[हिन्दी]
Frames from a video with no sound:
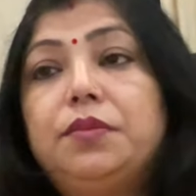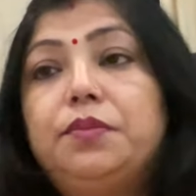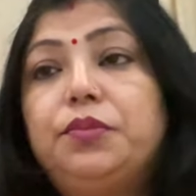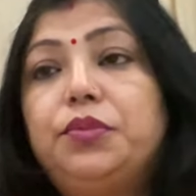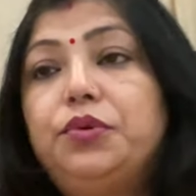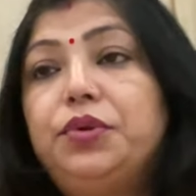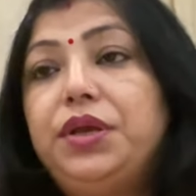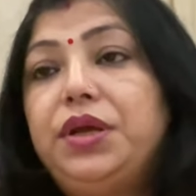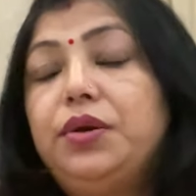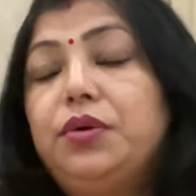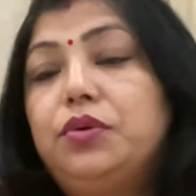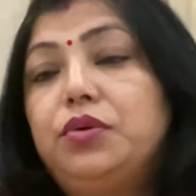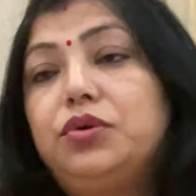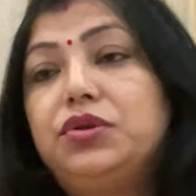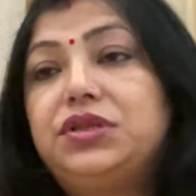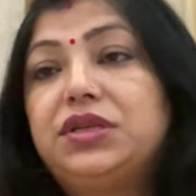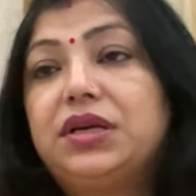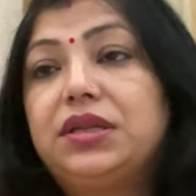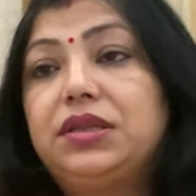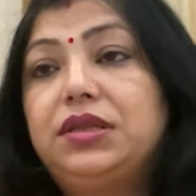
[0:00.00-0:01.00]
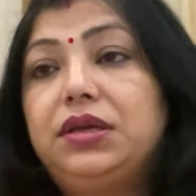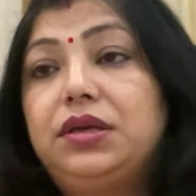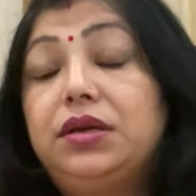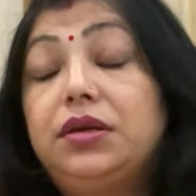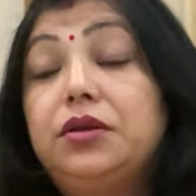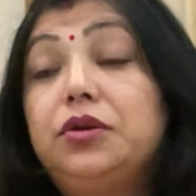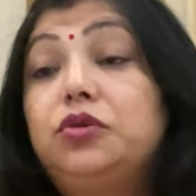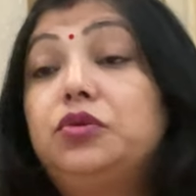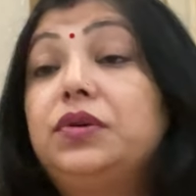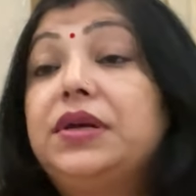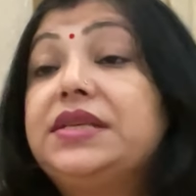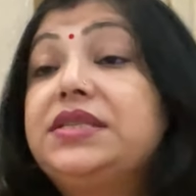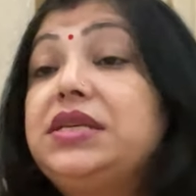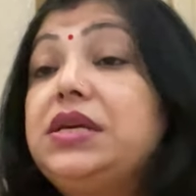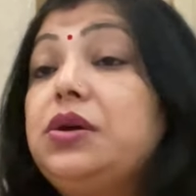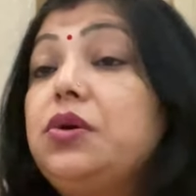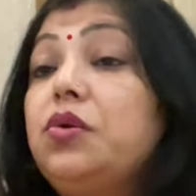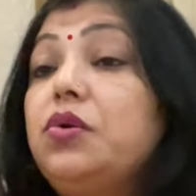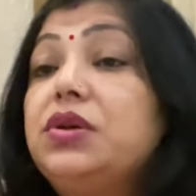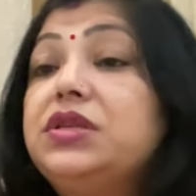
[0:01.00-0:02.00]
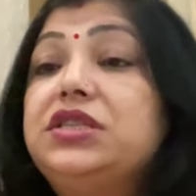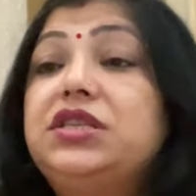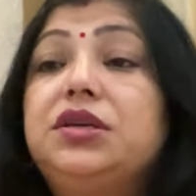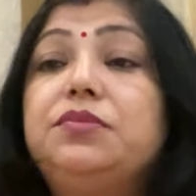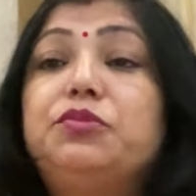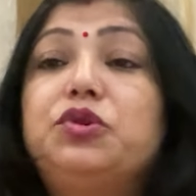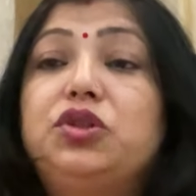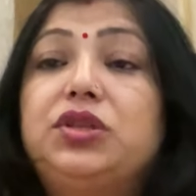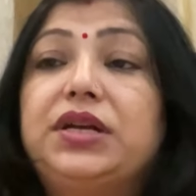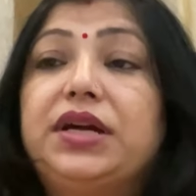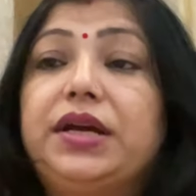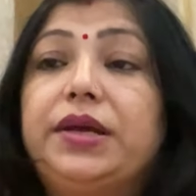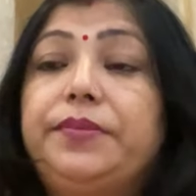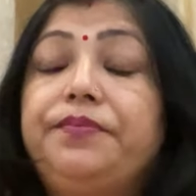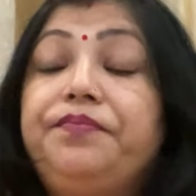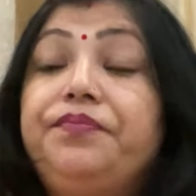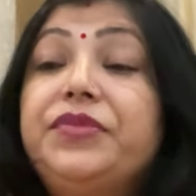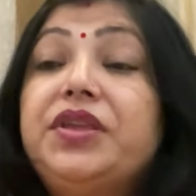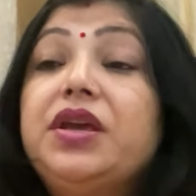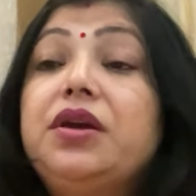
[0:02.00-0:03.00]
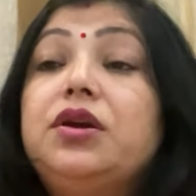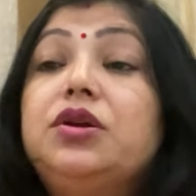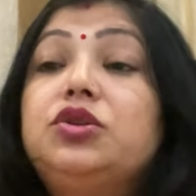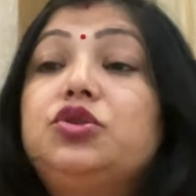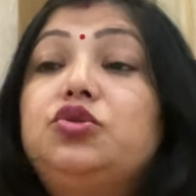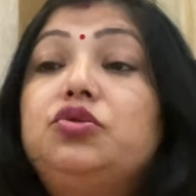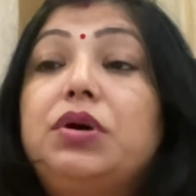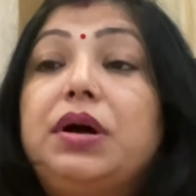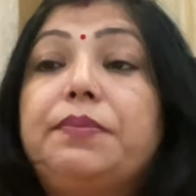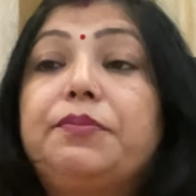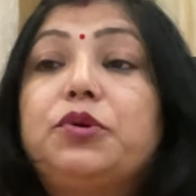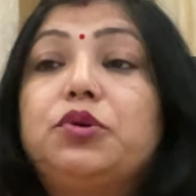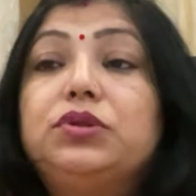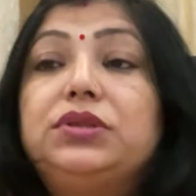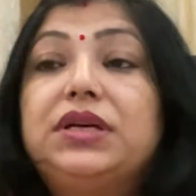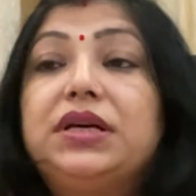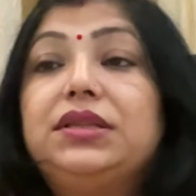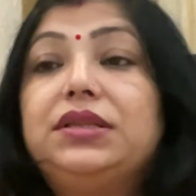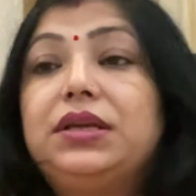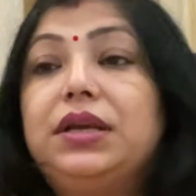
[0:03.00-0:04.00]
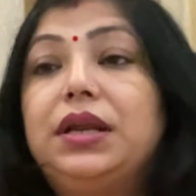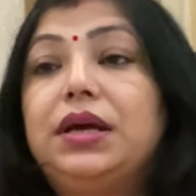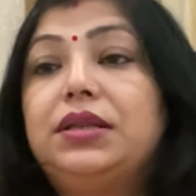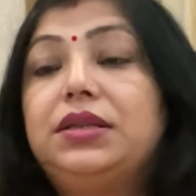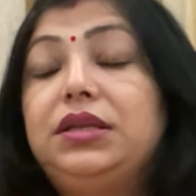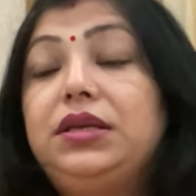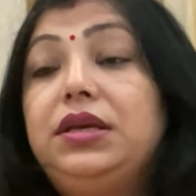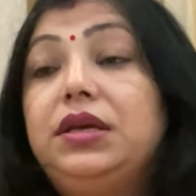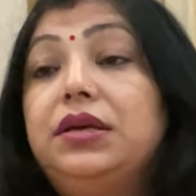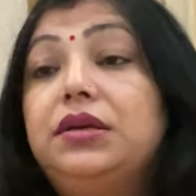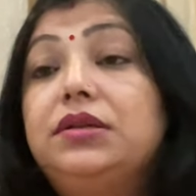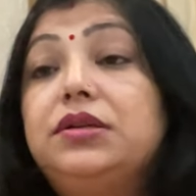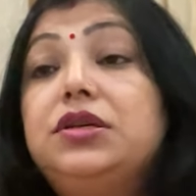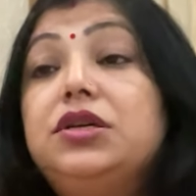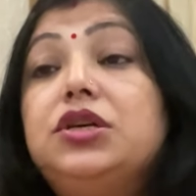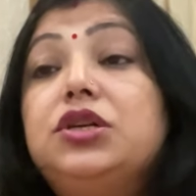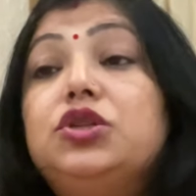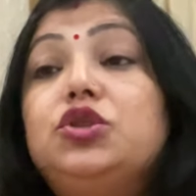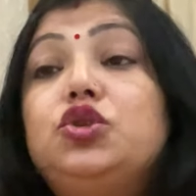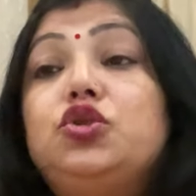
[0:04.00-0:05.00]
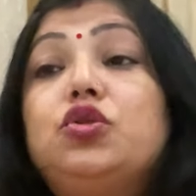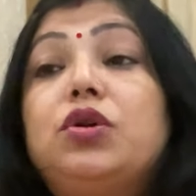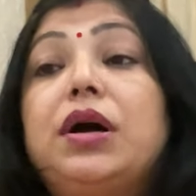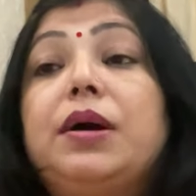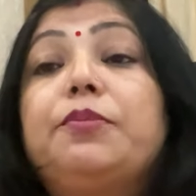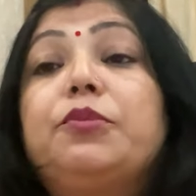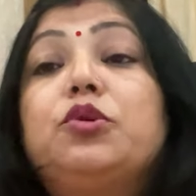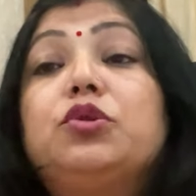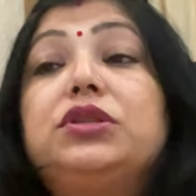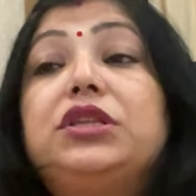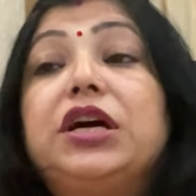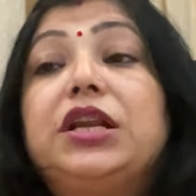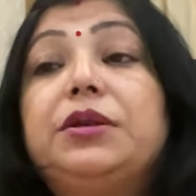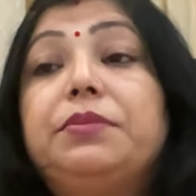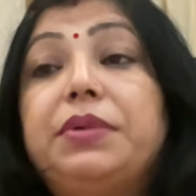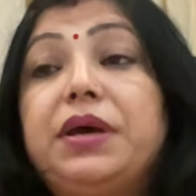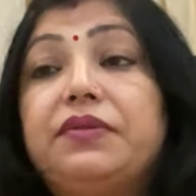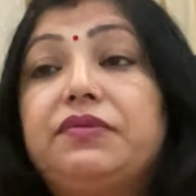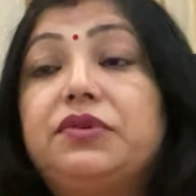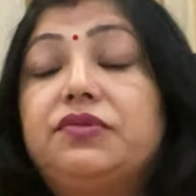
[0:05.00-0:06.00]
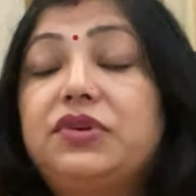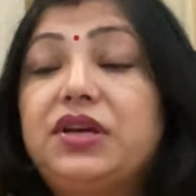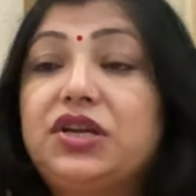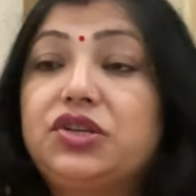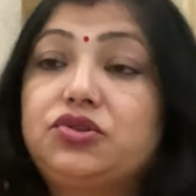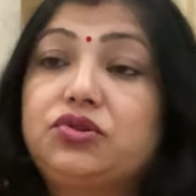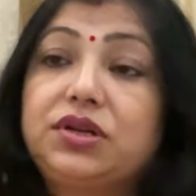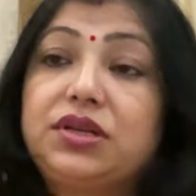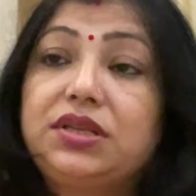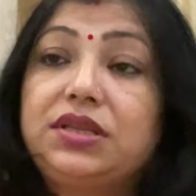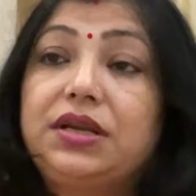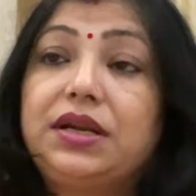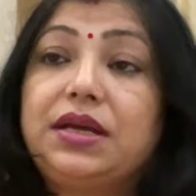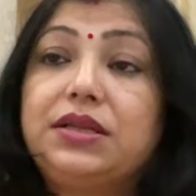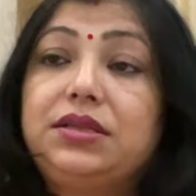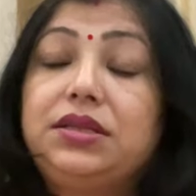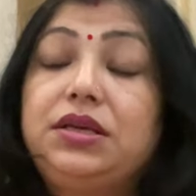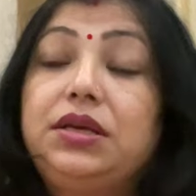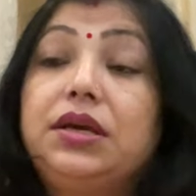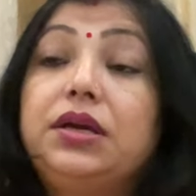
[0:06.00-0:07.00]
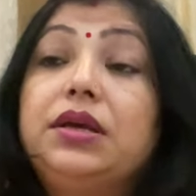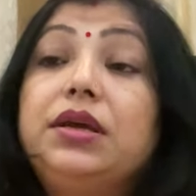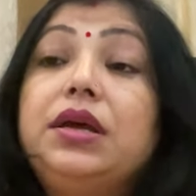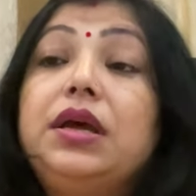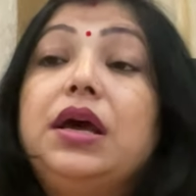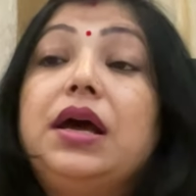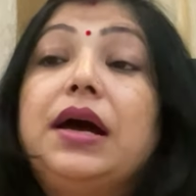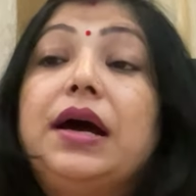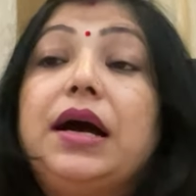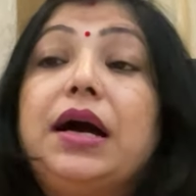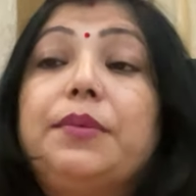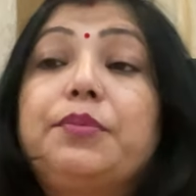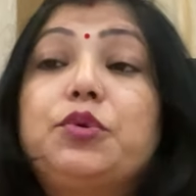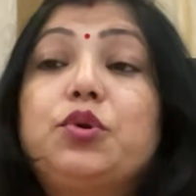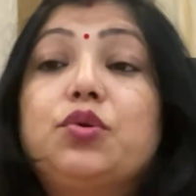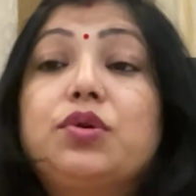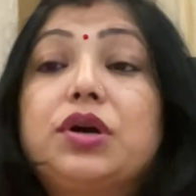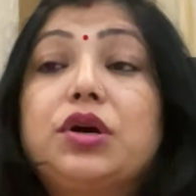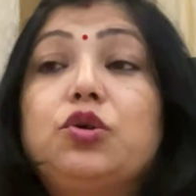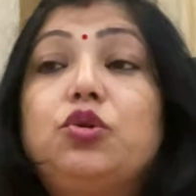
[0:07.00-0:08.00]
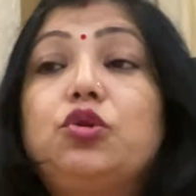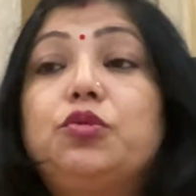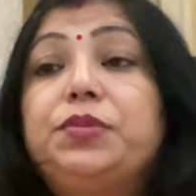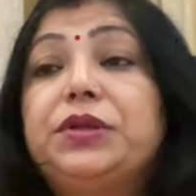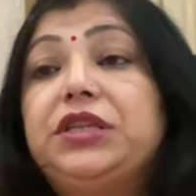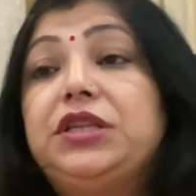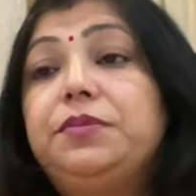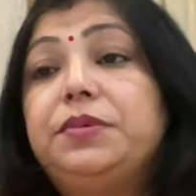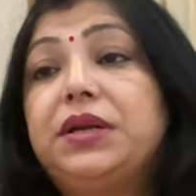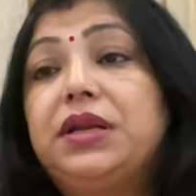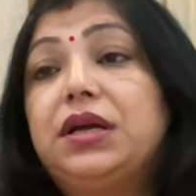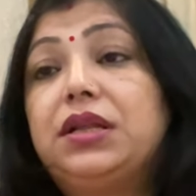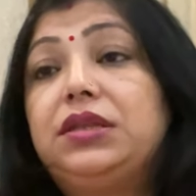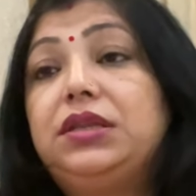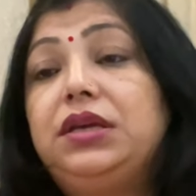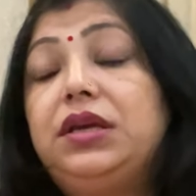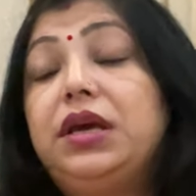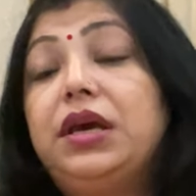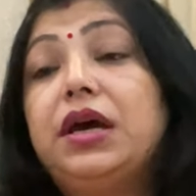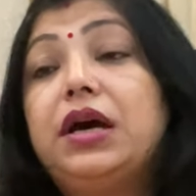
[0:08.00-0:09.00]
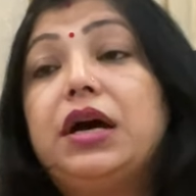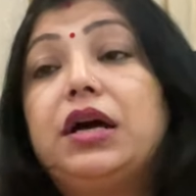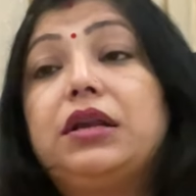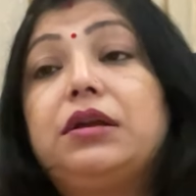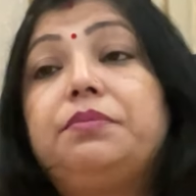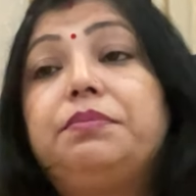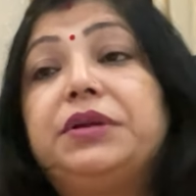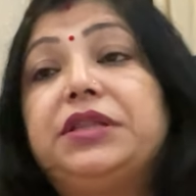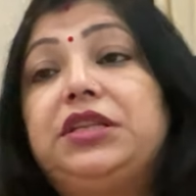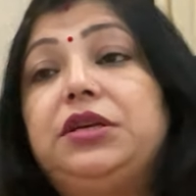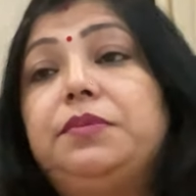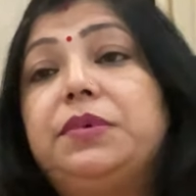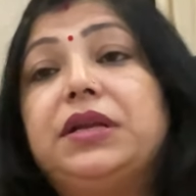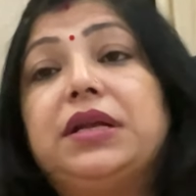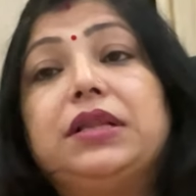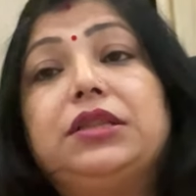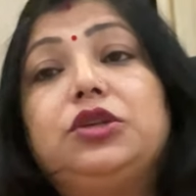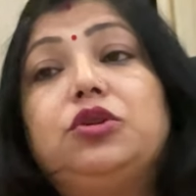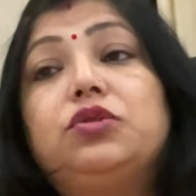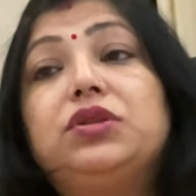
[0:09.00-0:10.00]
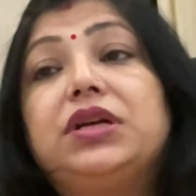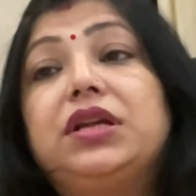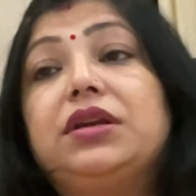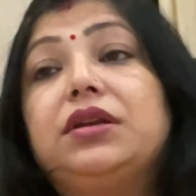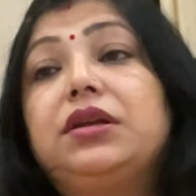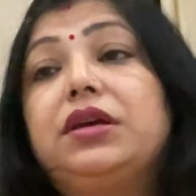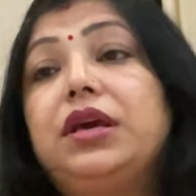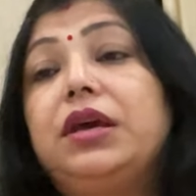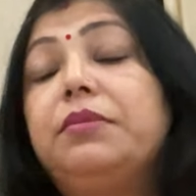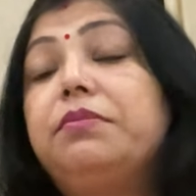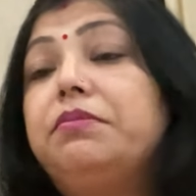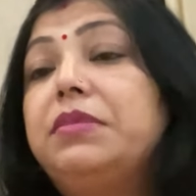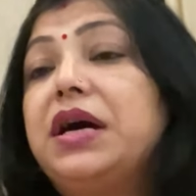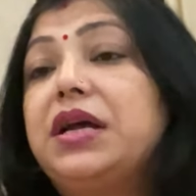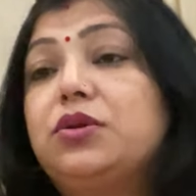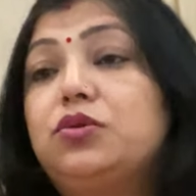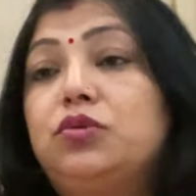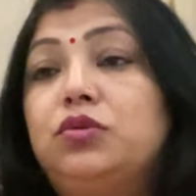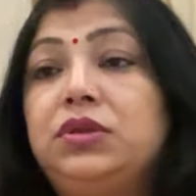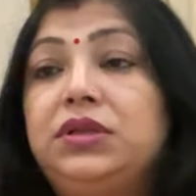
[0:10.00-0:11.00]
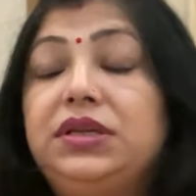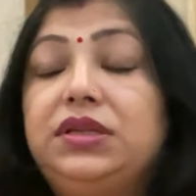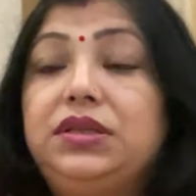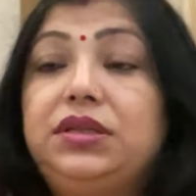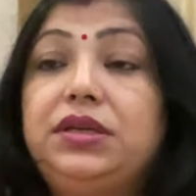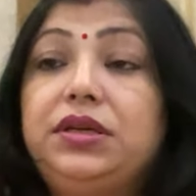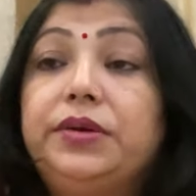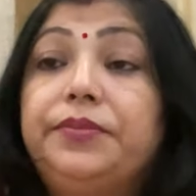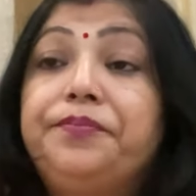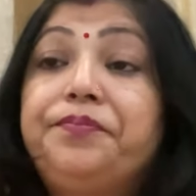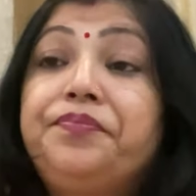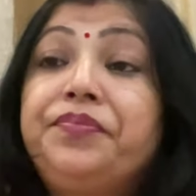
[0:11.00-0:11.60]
पूरी हो जाती है तो ऐसी कौन सी मुद्रा है जो आपको धन दिलाती है जो आपको धन वैभव ऐश्वर्य दिलाती है आपको करोड़पति बनाती है अरबपति बनाती है और धन के मार्ग खोल देती है